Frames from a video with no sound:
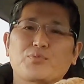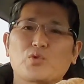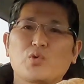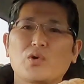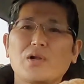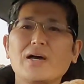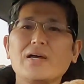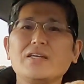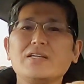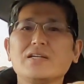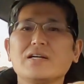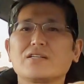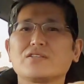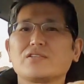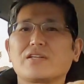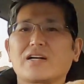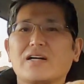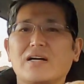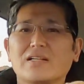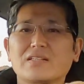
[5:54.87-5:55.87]

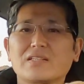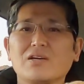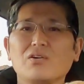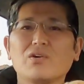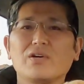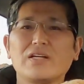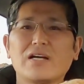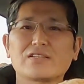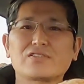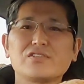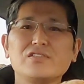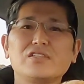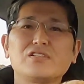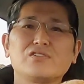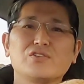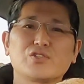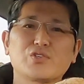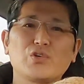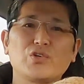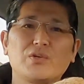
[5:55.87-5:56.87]
トライアルで買った方が安いっ
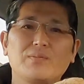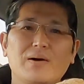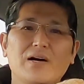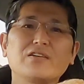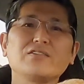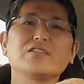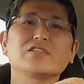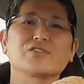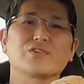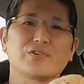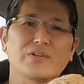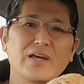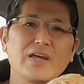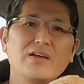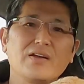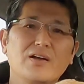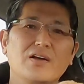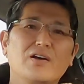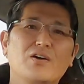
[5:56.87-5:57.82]
ていう商品もあるんですよね。